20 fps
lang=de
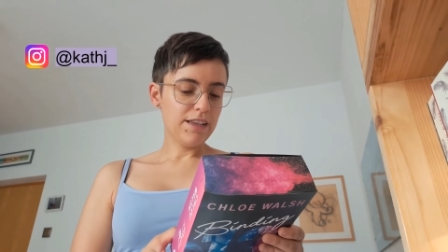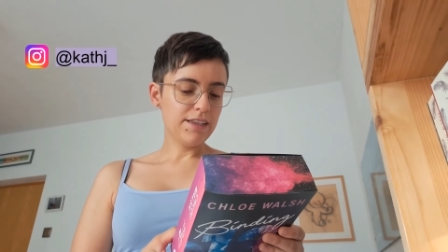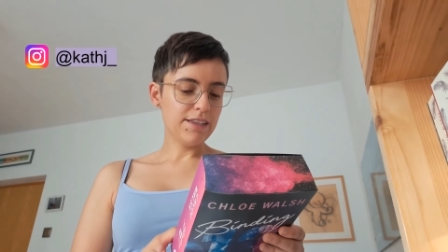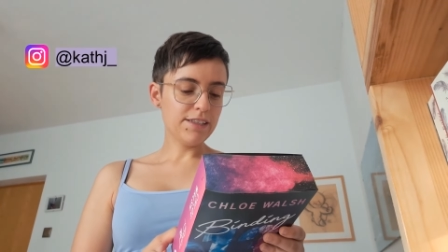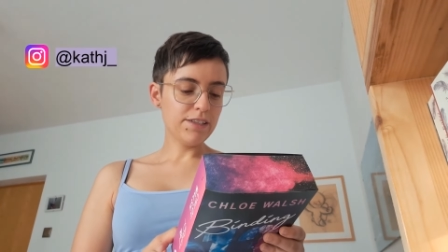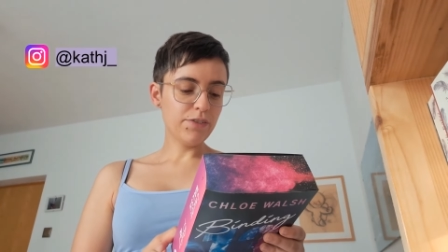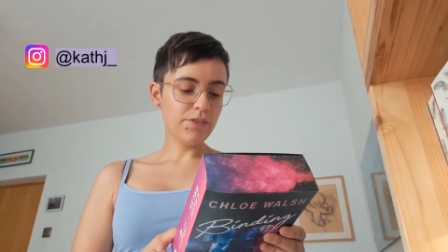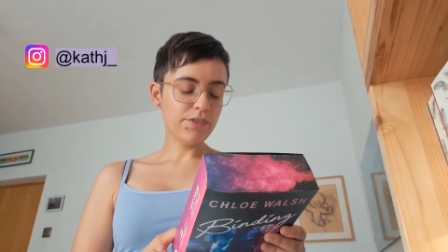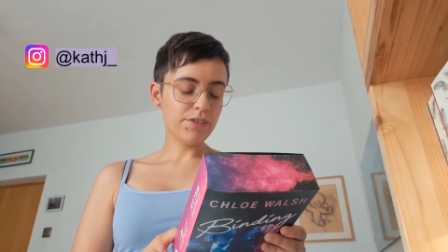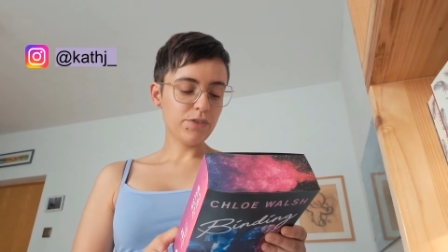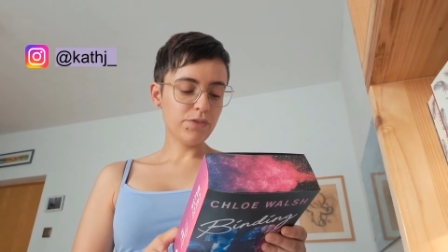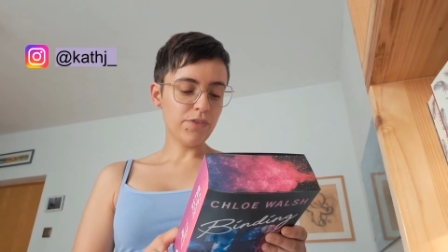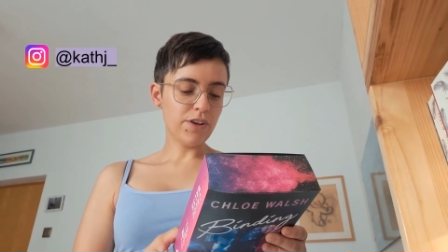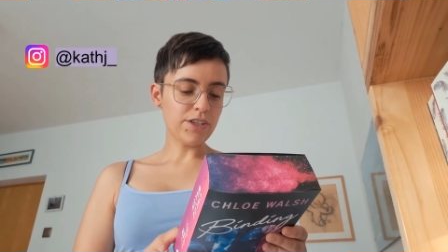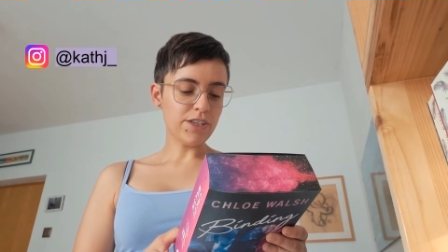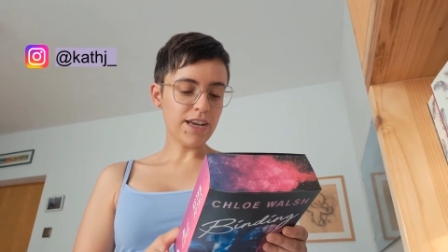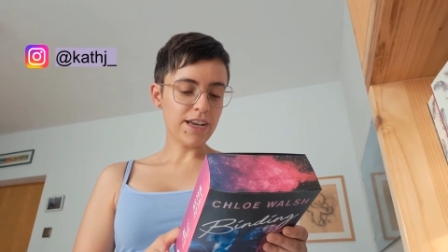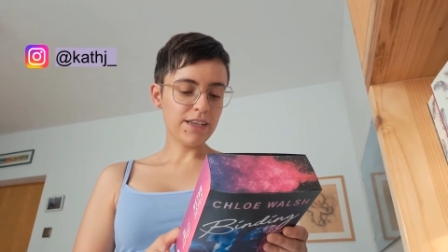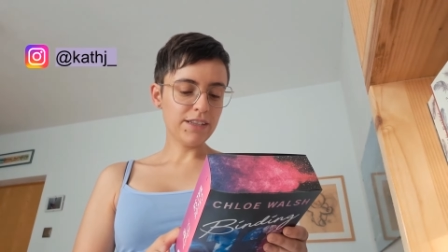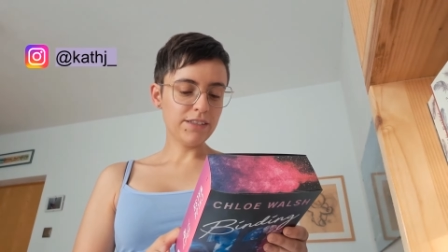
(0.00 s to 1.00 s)
die sie zu
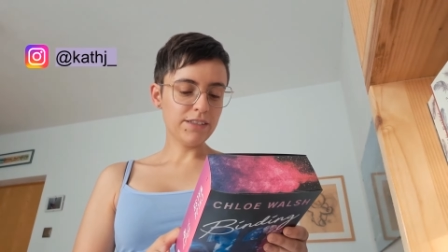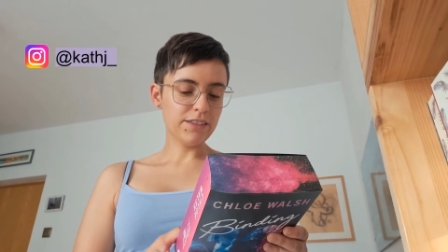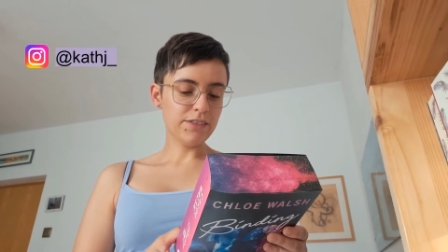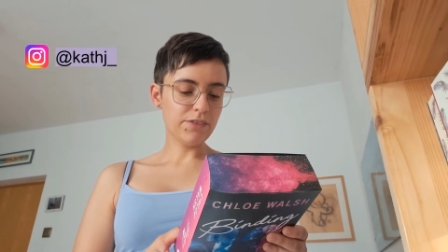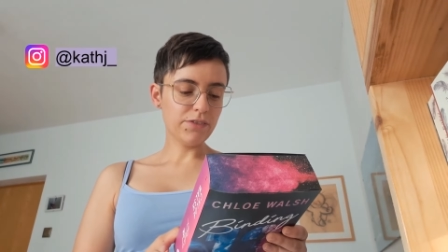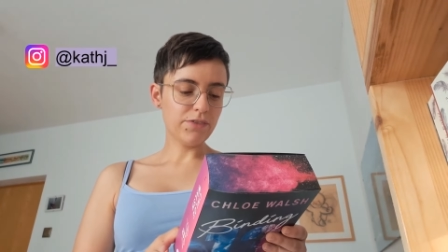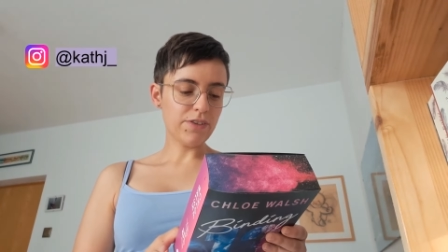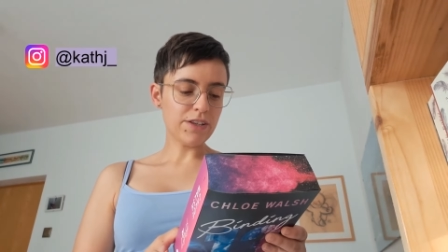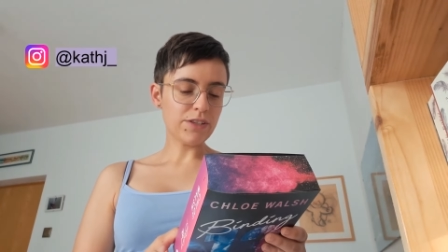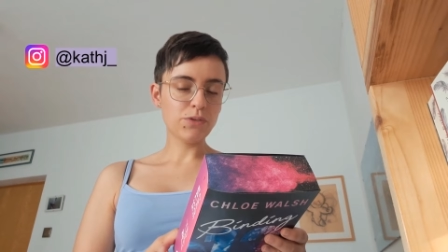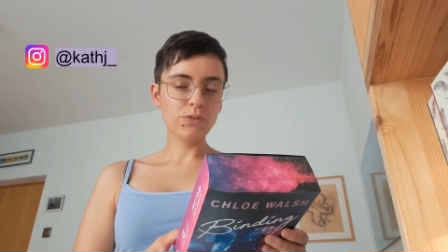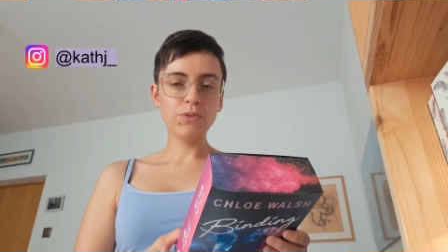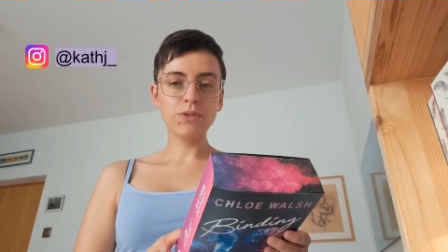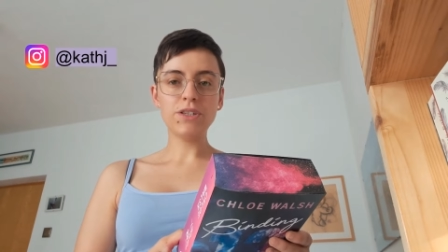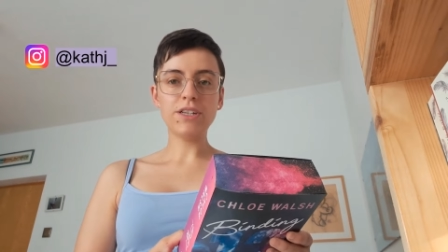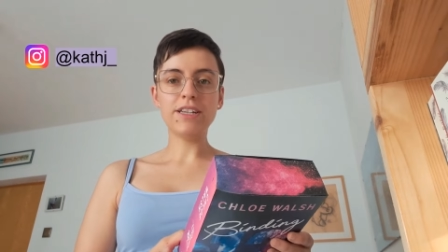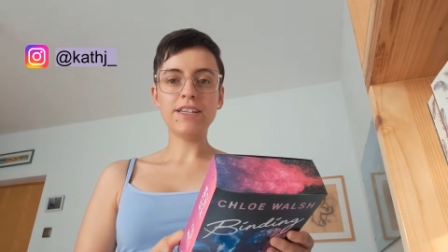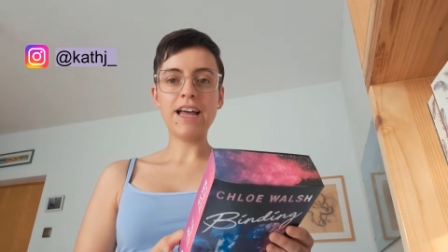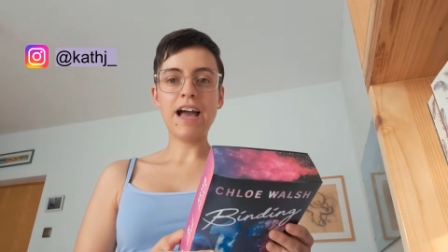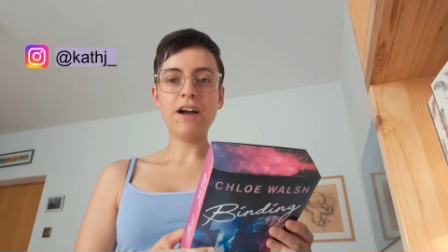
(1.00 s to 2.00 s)
verstecken
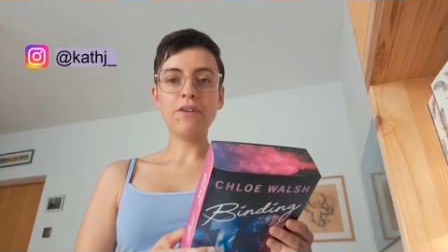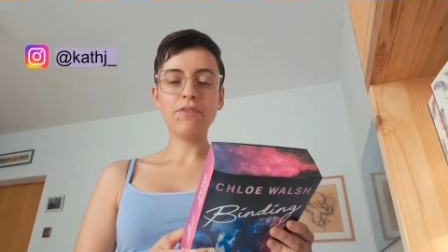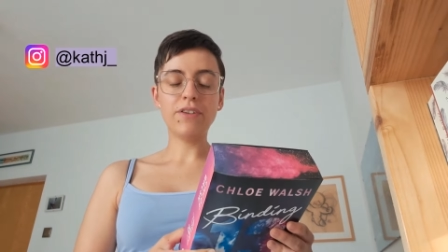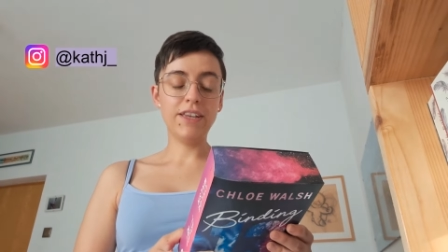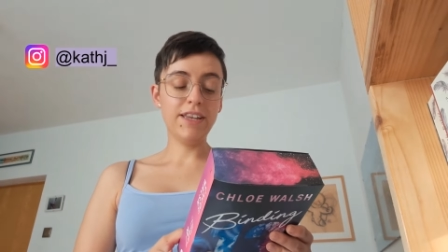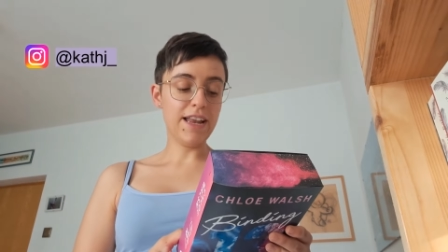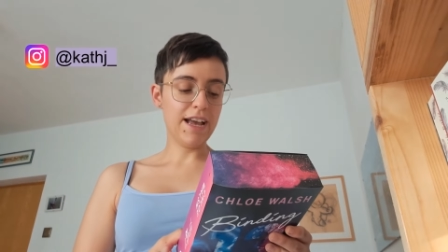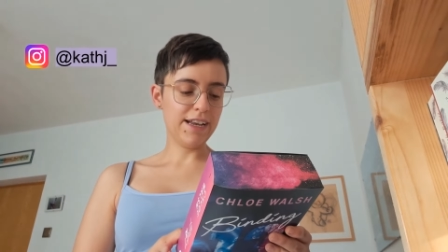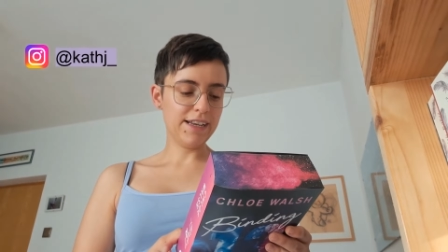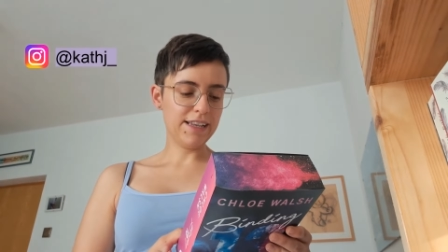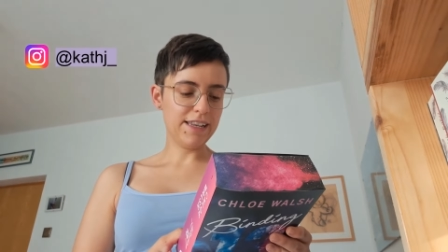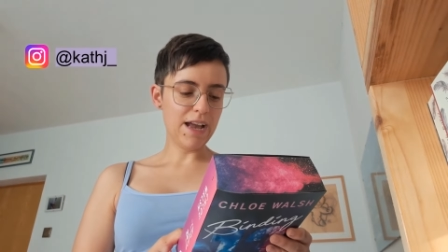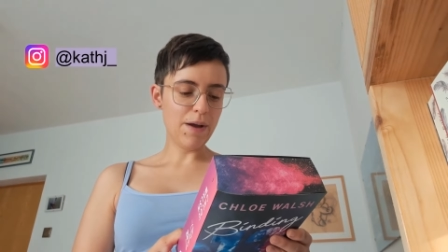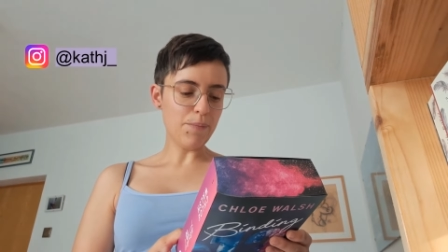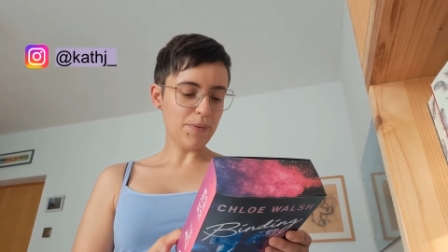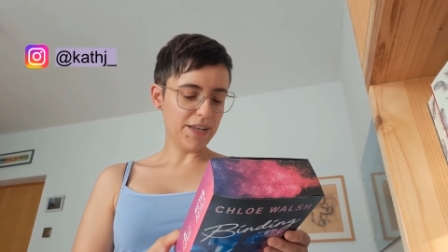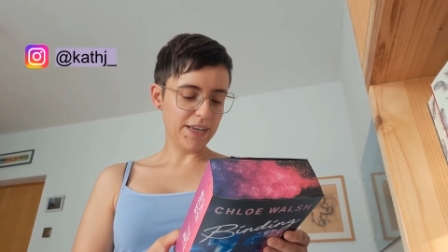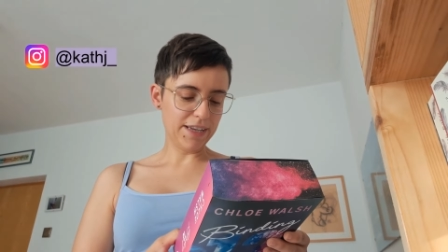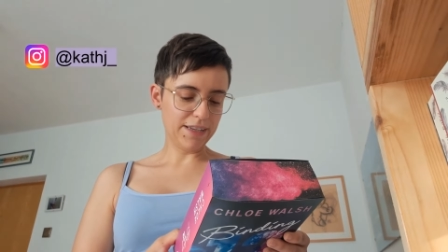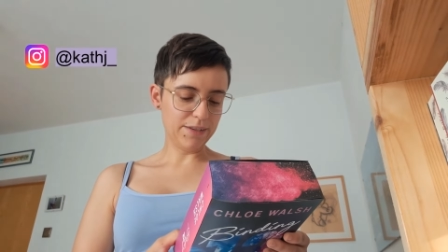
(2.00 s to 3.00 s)
versucht, darf ihn eigentlich
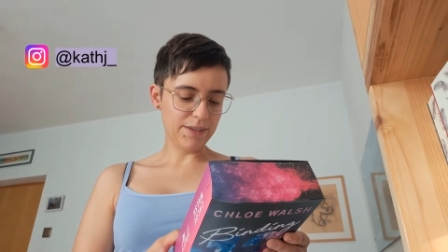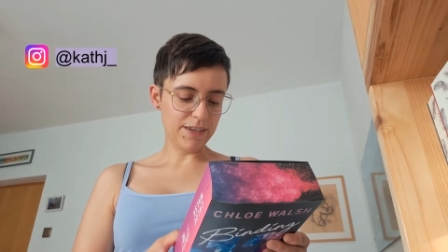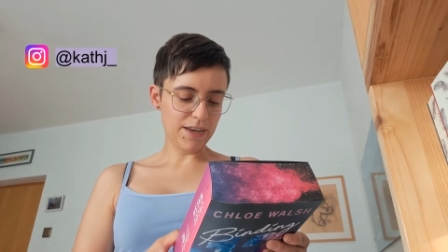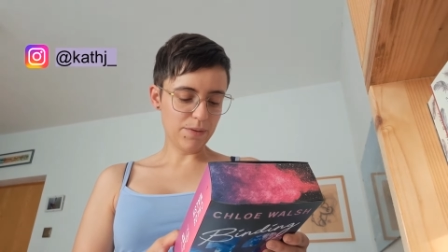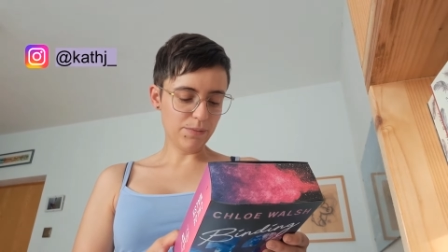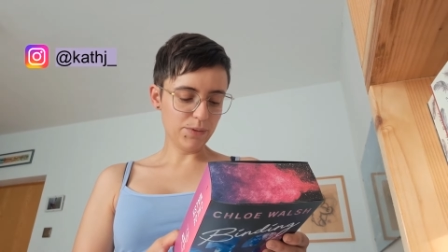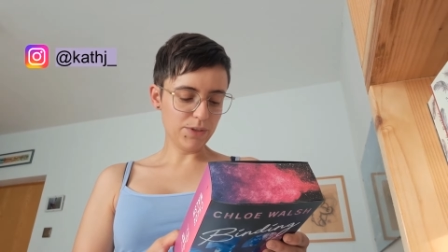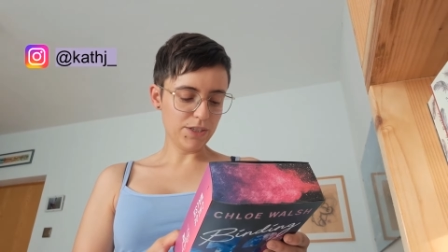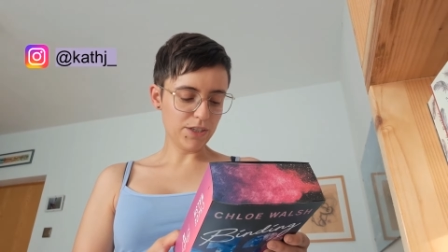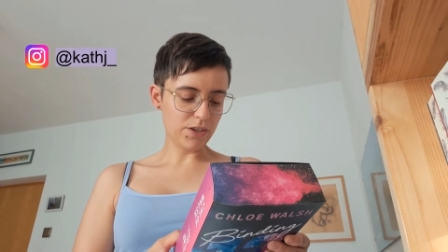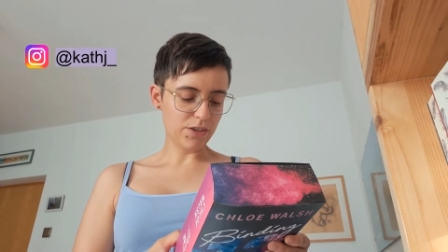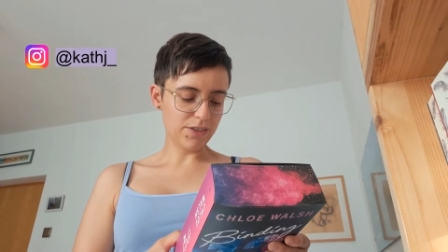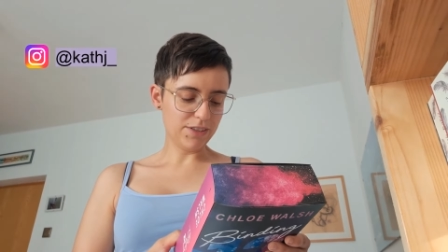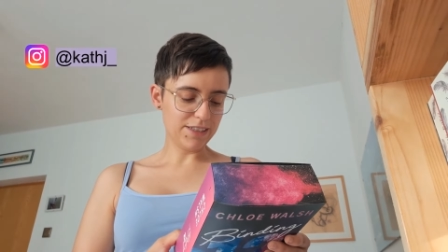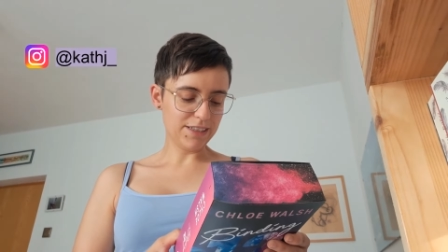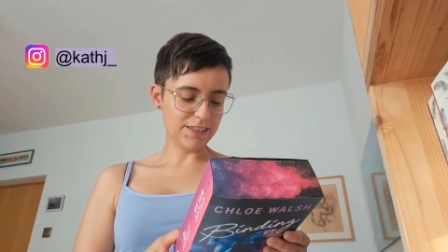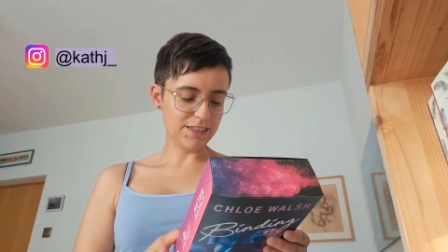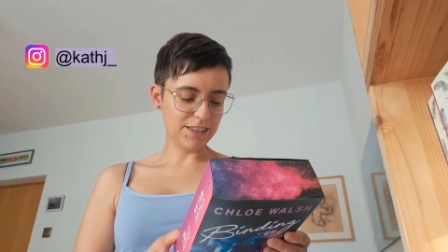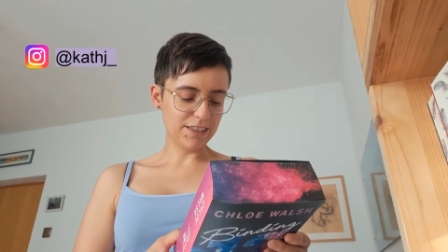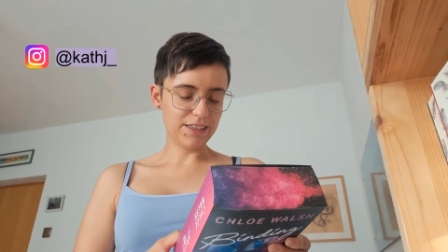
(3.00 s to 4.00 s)
ablenken, denn er muss sich
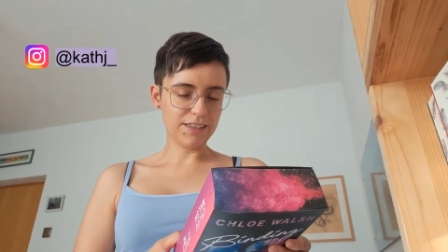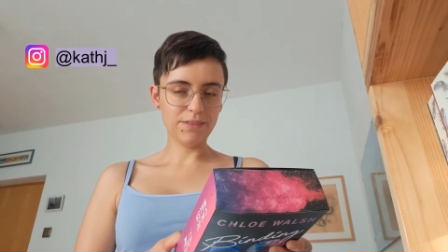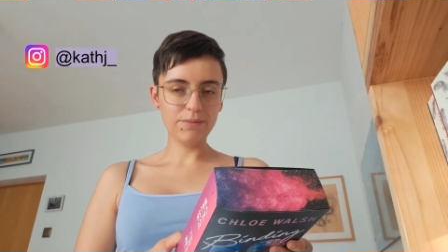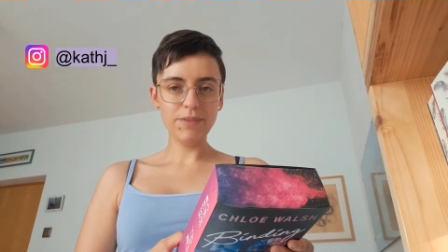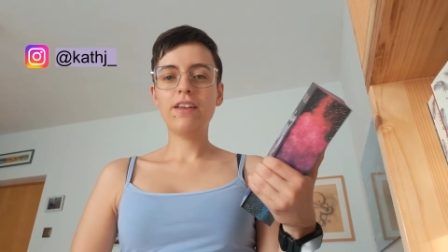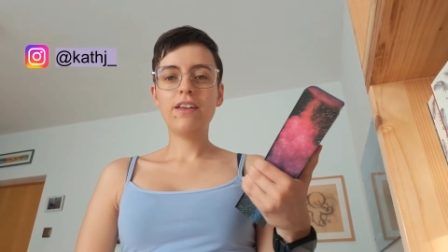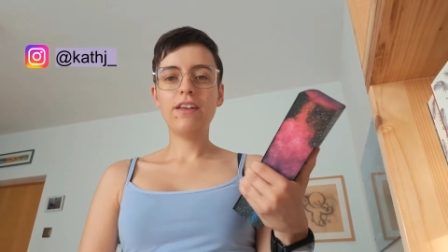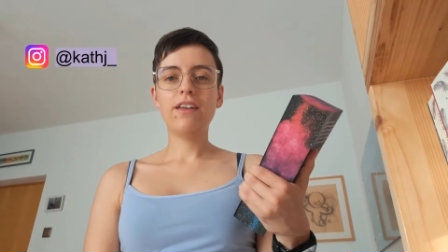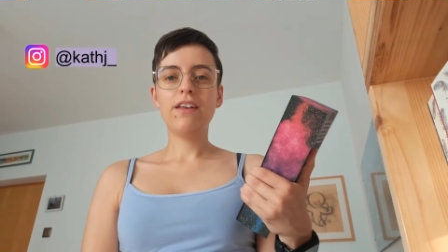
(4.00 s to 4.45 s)
konzentrieren.